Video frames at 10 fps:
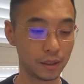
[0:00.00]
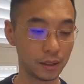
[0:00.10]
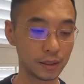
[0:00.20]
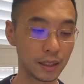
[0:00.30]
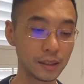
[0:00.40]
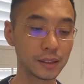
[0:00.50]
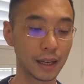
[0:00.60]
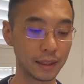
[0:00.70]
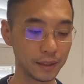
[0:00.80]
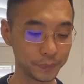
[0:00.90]
这人是
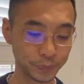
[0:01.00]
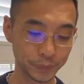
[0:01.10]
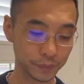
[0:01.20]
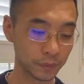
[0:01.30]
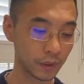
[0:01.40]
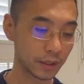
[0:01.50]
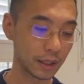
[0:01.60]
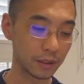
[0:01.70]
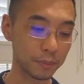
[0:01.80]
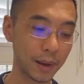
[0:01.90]
谁呢？现在
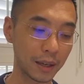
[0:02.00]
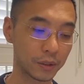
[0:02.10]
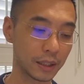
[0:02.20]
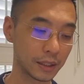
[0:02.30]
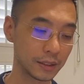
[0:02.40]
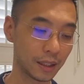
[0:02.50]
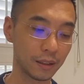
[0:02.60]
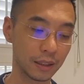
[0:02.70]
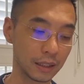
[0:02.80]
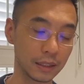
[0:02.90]
有人扒出来，这人叫
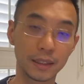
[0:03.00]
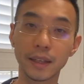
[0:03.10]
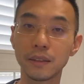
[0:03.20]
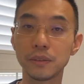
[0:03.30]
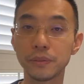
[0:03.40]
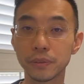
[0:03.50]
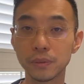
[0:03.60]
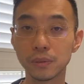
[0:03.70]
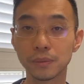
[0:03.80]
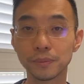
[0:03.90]
李天
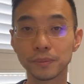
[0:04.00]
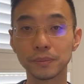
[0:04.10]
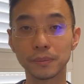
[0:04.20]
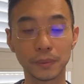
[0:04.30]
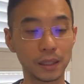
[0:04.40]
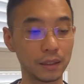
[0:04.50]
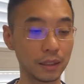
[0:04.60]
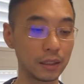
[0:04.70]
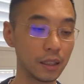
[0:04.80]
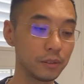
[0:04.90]
夫，啊，
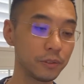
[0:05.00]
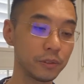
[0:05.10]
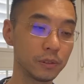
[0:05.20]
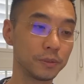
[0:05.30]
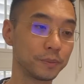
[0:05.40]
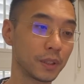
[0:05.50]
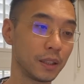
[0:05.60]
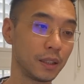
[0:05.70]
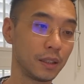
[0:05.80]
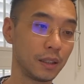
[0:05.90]
李天夫，
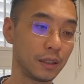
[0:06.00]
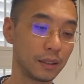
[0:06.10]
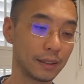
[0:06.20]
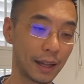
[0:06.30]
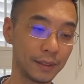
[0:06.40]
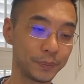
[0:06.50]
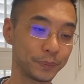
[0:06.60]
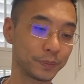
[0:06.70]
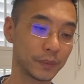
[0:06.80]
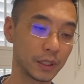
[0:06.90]
男，
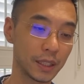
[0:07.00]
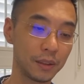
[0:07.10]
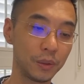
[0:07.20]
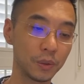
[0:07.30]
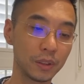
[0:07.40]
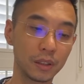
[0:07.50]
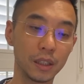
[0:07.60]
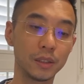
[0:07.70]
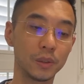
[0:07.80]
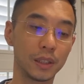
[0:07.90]
山东德
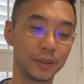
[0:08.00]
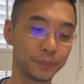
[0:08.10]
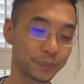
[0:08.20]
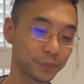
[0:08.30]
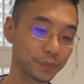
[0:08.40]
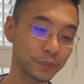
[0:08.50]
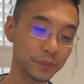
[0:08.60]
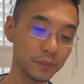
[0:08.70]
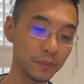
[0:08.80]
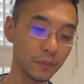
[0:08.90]
州人，
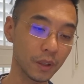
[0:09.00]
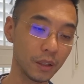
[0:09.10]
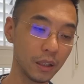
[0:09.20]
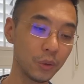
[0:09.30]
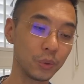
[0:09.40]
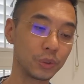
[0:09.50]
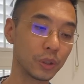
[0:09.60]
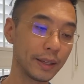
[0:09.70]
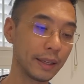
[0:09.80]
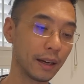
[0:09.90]
英语
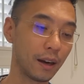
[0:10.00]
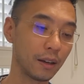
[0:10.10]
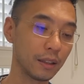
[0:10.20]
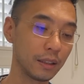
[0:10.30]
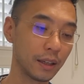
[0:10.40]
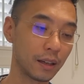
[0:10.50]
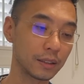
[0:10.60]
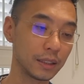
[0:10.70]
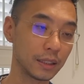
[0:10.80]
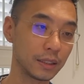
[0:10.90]
专业，二零一二
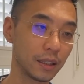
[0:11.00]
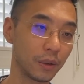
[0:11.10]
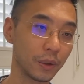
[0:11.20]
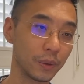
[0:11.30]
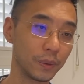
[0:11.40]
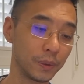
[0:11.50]
届校友，